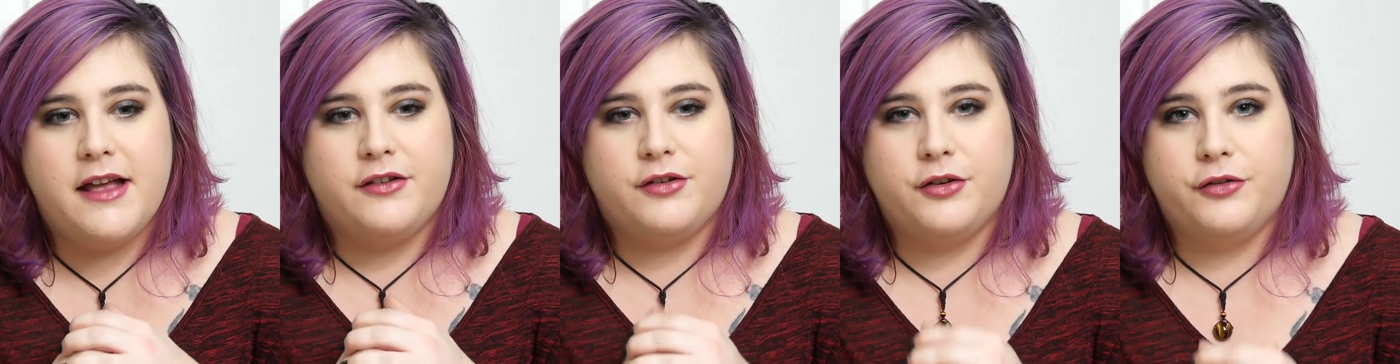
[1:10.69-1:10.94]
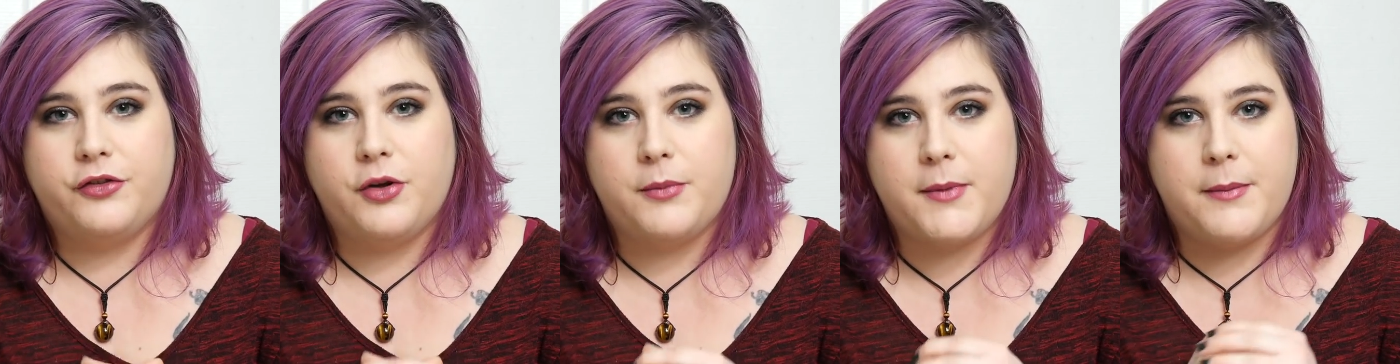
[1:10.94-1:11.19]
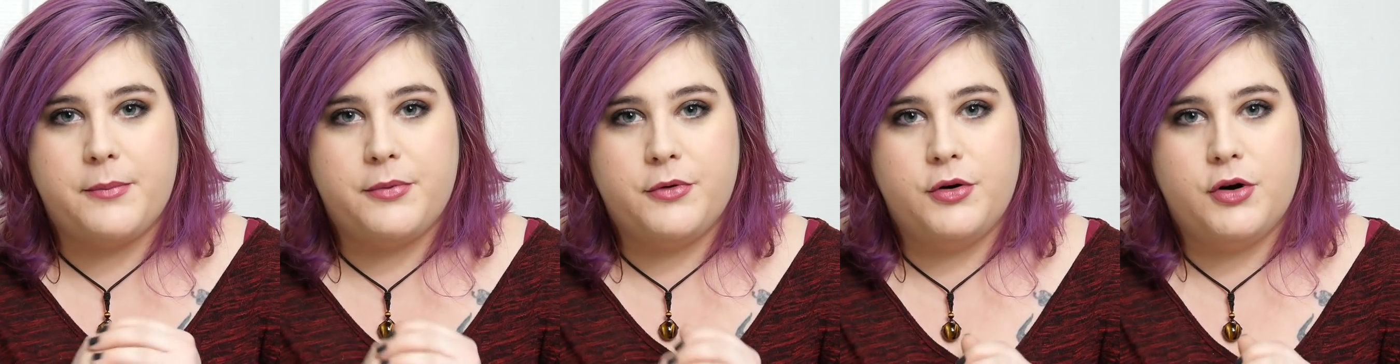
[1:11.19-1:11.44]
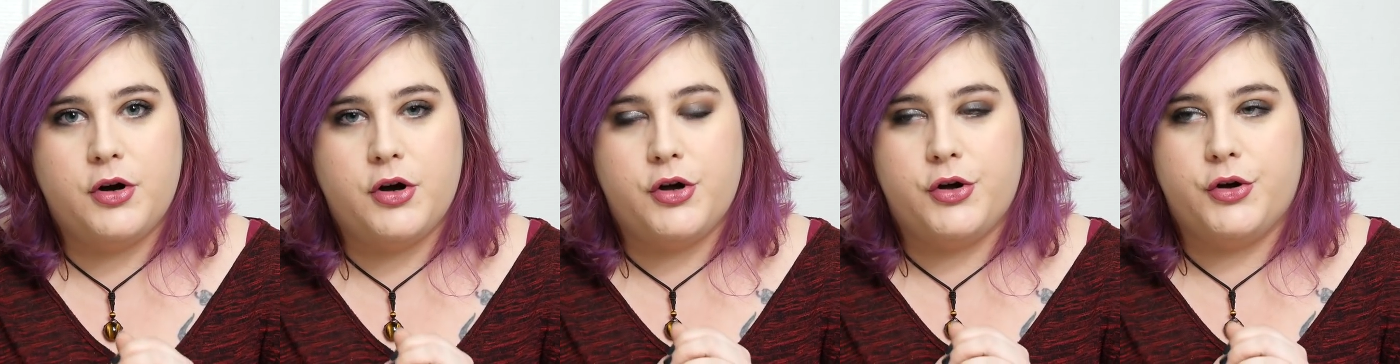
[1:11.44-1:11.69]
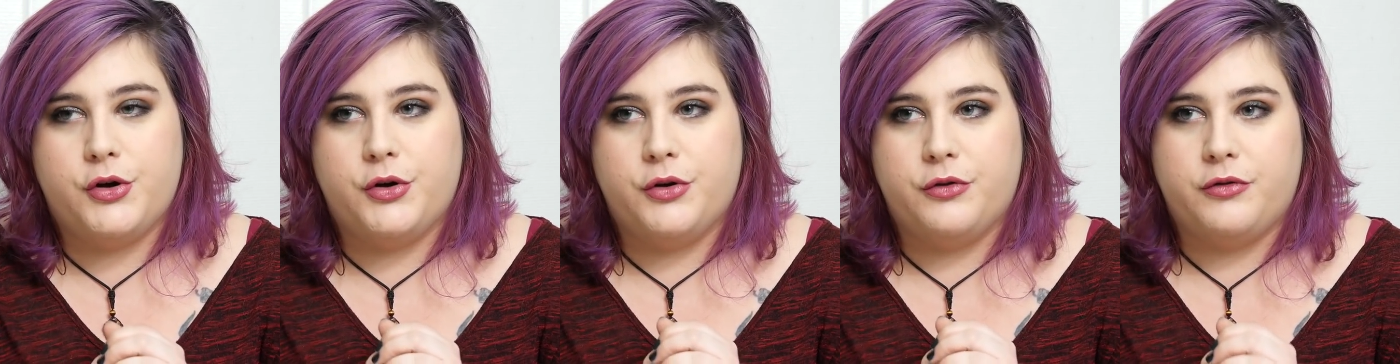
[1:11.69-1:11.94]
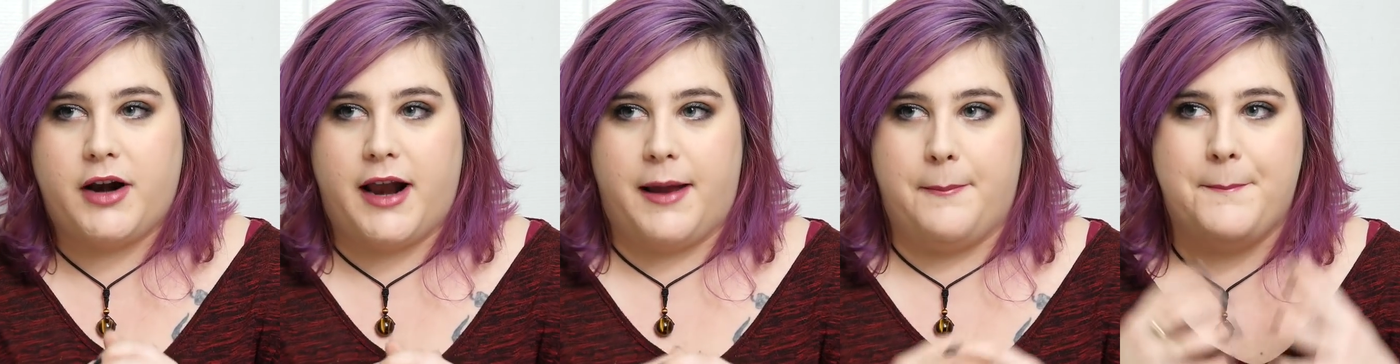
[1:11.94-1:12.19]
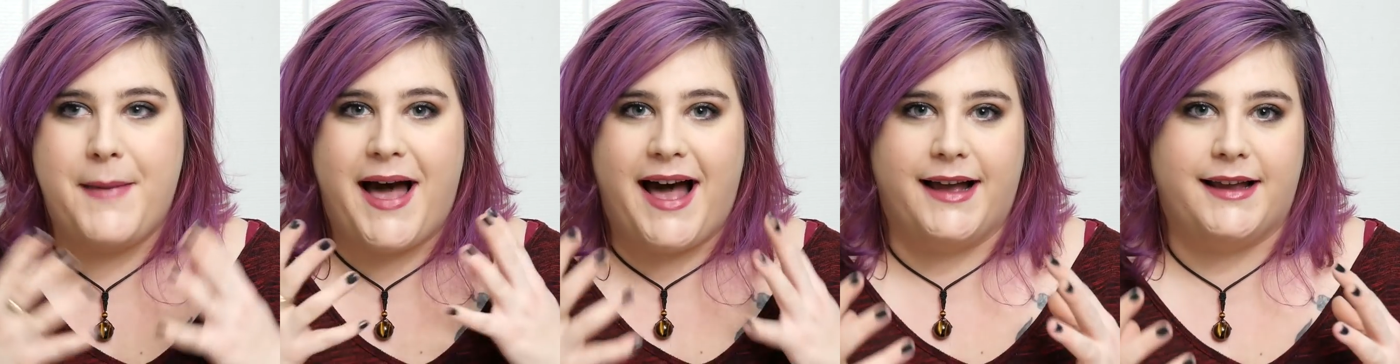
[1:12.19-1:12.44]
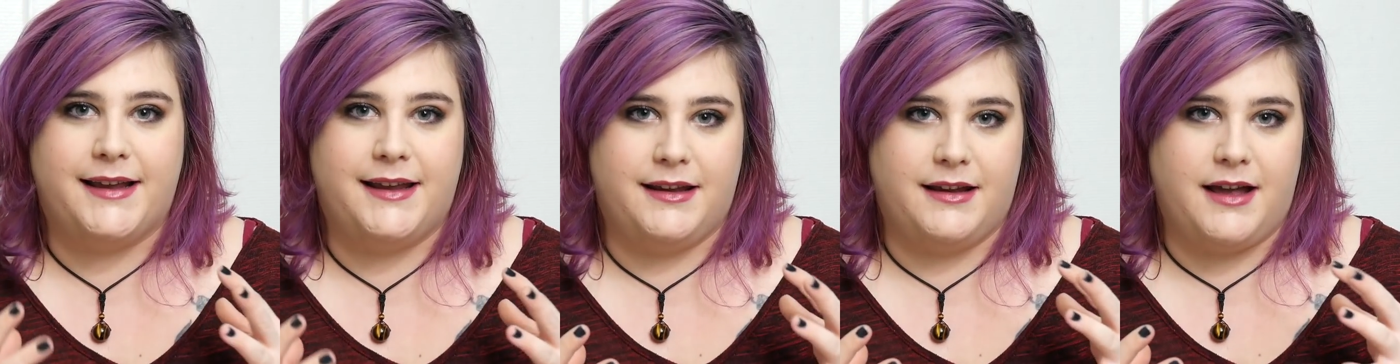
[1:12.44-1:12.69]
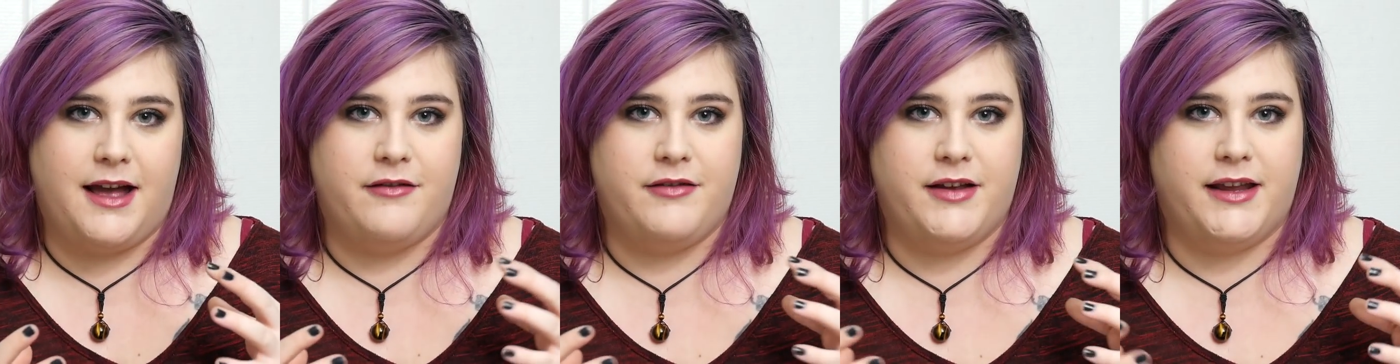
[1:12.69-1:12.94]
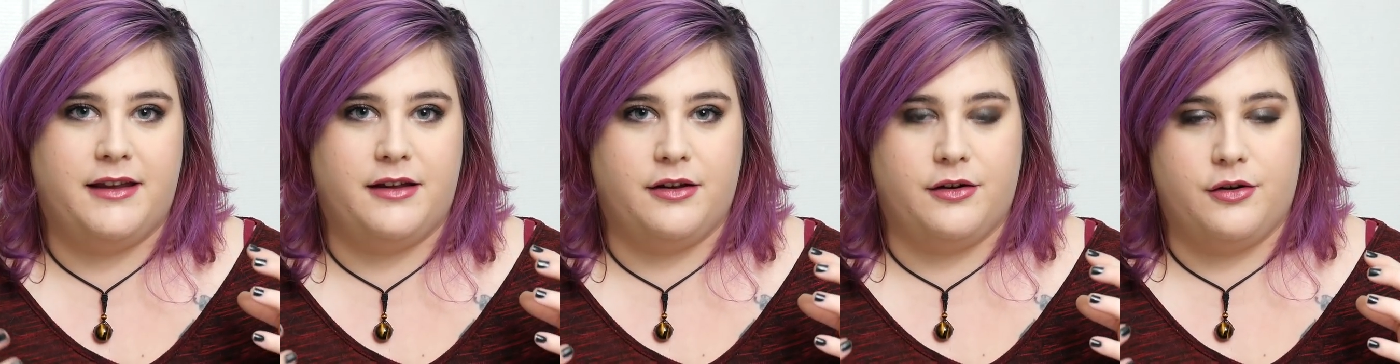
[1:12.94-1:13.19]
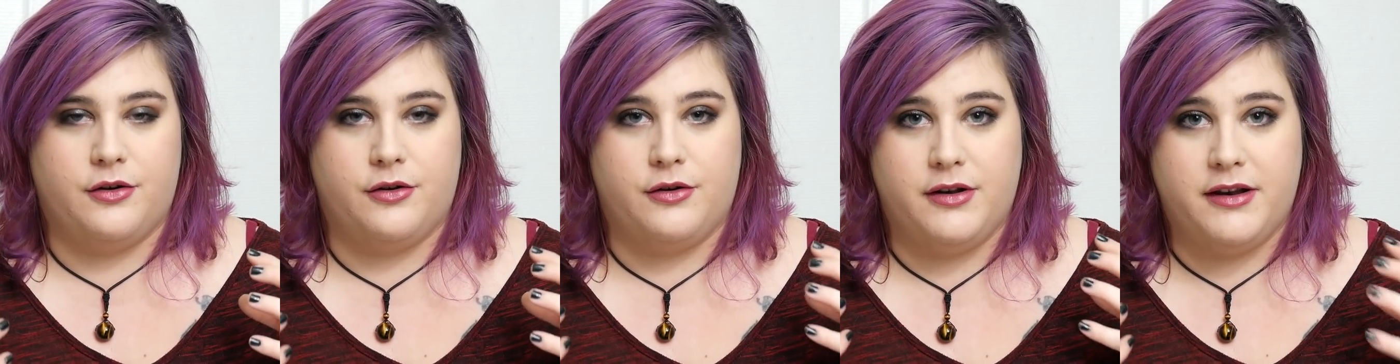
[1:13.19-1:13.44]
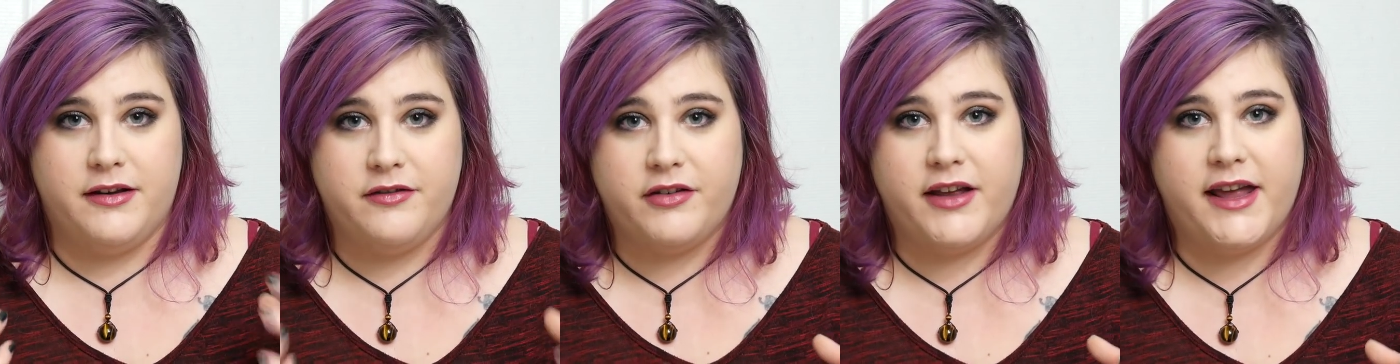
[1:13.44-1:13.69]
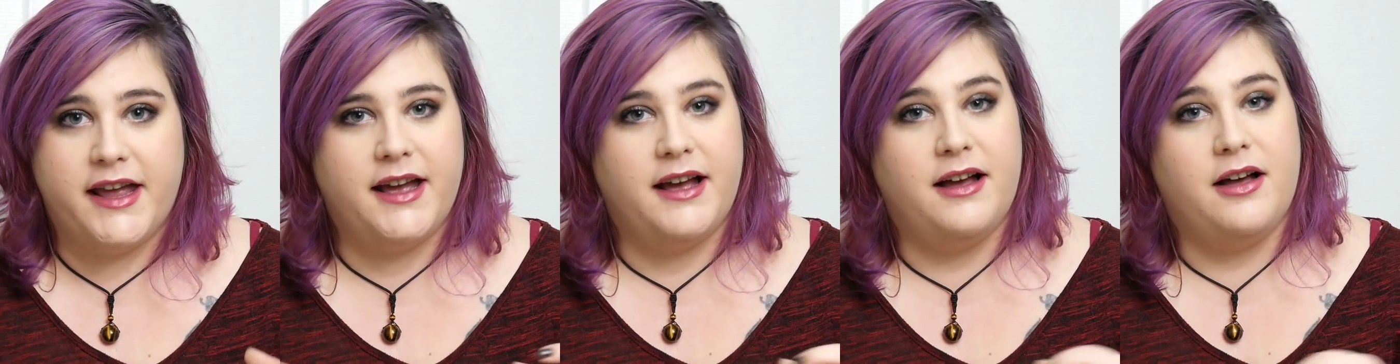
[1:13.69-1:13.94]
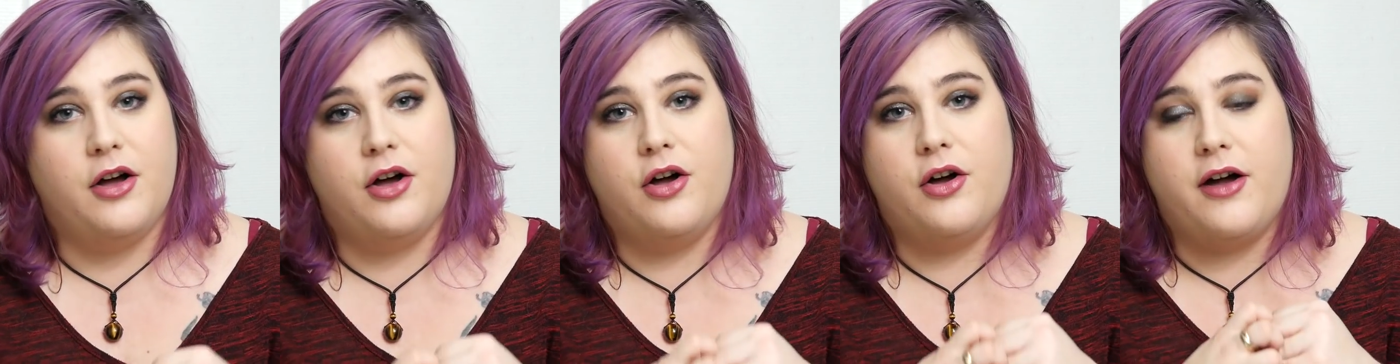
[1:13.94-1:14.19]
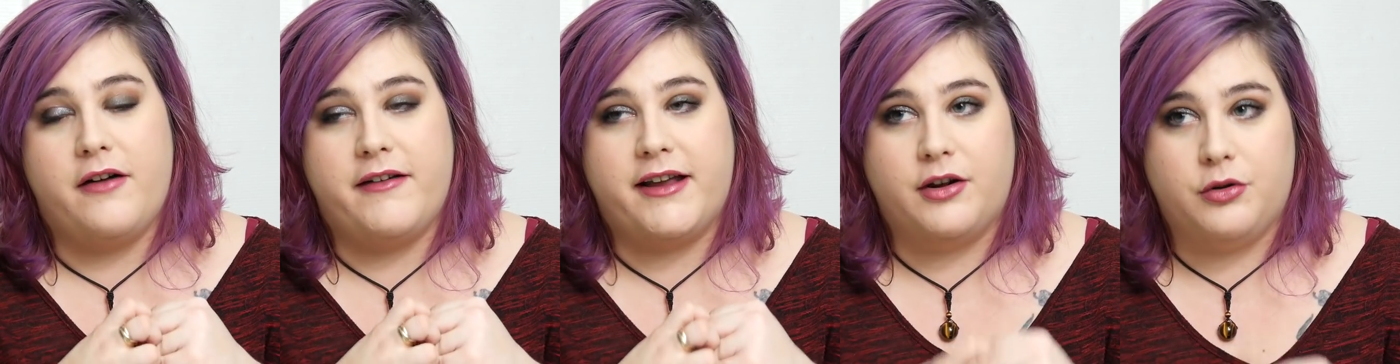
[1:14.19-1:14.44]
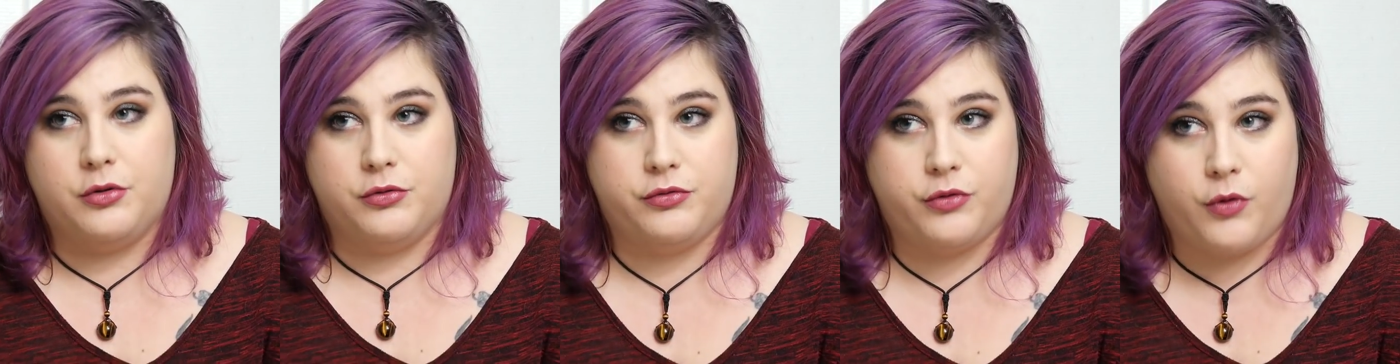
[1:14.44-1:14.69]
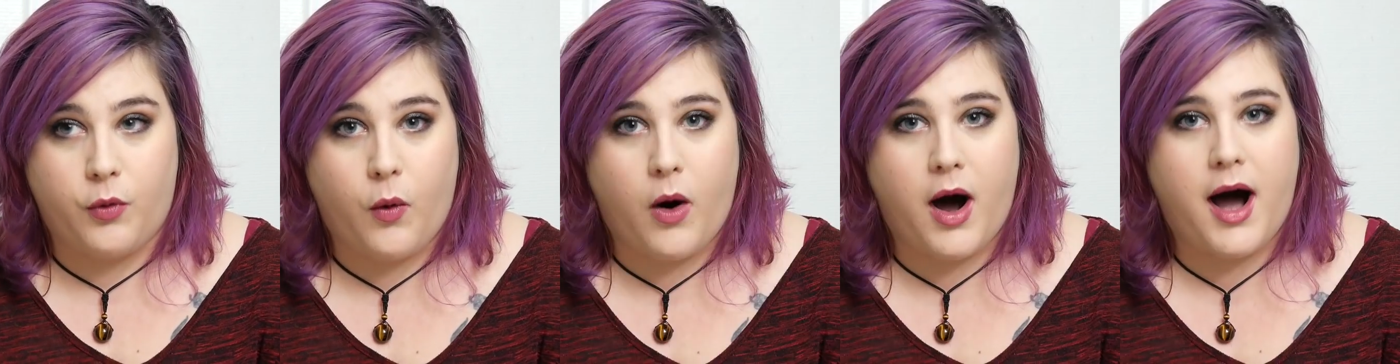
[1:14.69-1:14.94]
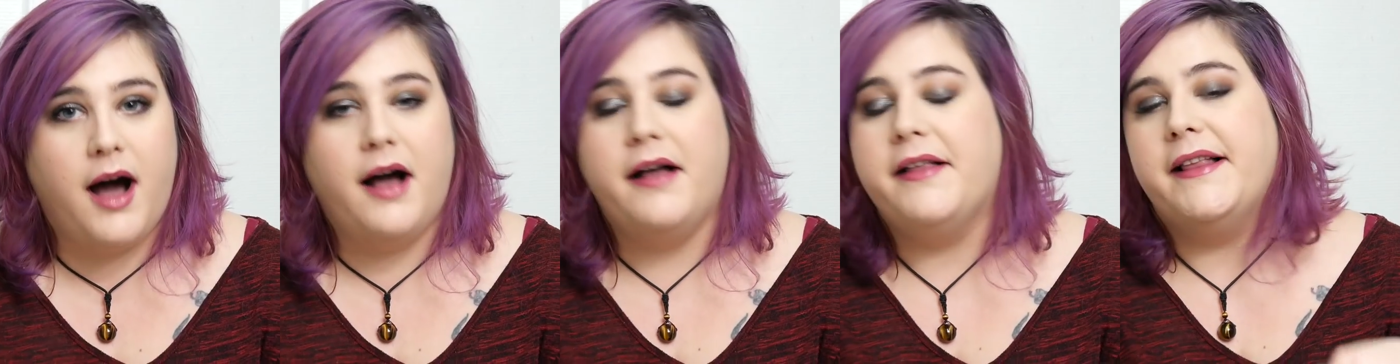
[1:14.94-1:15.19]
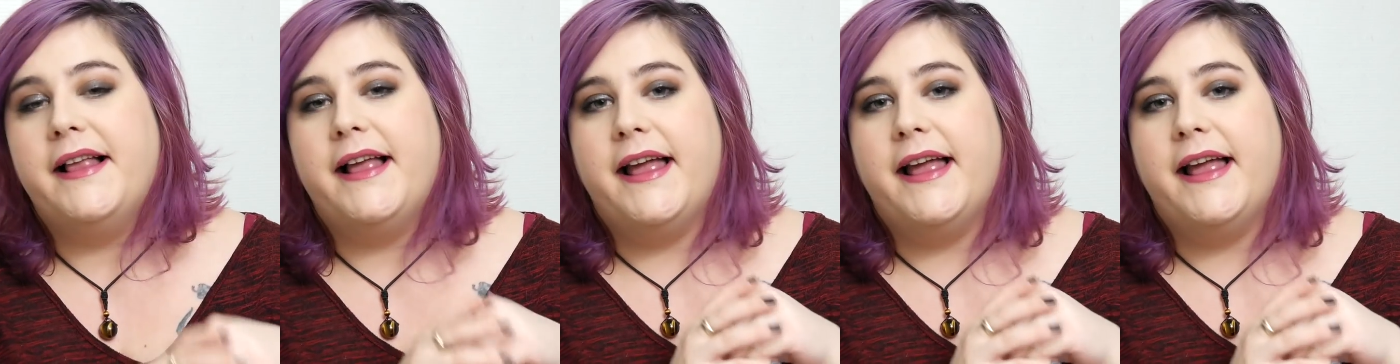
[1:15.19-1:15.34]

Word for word: Sauf que ma peau, euh, voilà, marque avec l'hiver, avec le froid,